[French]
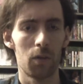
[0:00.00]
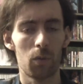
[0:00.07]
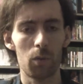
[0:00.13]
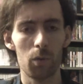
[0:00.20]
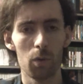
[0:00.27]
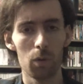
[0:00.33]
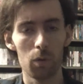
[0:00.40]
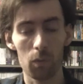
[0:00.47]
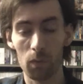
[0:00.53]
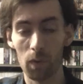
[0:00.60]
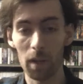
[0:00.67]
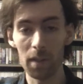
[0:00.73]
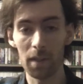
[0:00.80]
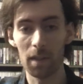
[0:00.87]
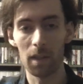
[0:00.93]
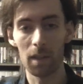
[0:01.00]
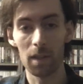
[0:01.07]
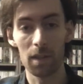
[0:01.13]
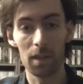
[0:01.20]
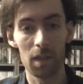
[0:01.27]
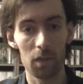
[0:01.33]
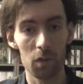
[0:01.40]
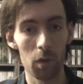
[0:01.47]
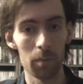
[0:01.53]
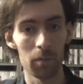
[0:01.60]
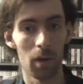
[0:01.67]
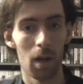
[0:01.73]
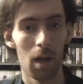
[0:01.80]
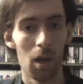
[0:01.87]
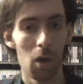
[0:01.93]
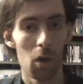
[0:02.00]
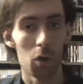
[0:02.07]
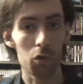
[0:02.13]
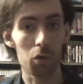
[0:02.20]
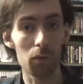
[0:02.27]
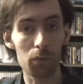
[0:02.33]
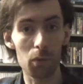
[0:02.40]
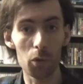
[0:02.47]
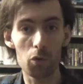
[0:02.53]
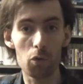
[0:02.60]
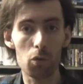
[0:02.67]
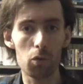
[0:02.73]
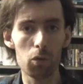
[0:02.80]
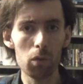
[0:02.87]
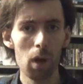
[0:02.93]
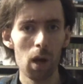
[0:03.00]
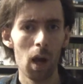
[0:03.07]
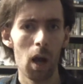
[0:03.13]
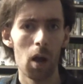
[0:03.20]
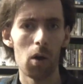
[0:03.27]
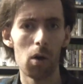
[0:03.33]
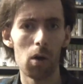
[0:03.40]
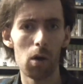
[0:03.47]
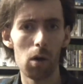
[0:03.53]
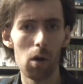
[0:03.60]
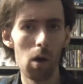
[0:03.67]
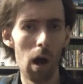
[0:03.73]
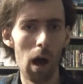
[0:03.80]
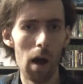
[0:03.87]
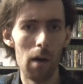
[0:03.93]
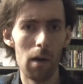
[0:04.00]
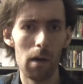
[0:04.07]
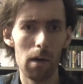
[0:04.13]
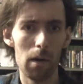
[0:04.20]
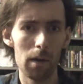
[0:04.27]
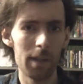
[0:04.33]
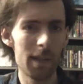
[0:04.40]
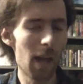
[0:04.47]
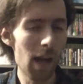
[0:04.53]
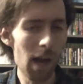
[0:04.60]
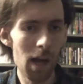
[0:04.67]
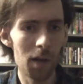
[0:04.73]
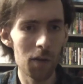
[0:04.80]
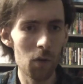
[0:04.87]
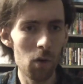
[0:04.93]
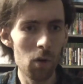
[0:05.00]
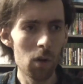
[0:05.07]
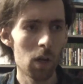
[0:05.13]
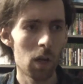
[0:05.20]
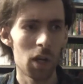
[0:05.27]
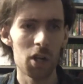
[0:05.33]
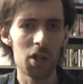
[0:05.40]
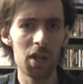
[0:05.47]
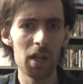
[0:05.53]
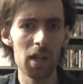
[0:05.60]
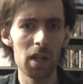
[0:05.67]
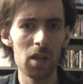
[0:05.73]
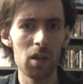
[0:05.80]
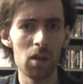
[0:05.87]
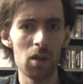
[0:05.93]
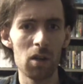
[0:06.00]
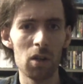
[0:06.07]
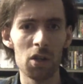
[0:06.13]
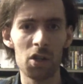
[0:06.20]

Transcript: Donc, donc voilà, c'était top. Sauf que du coup, il y a un an, j'étais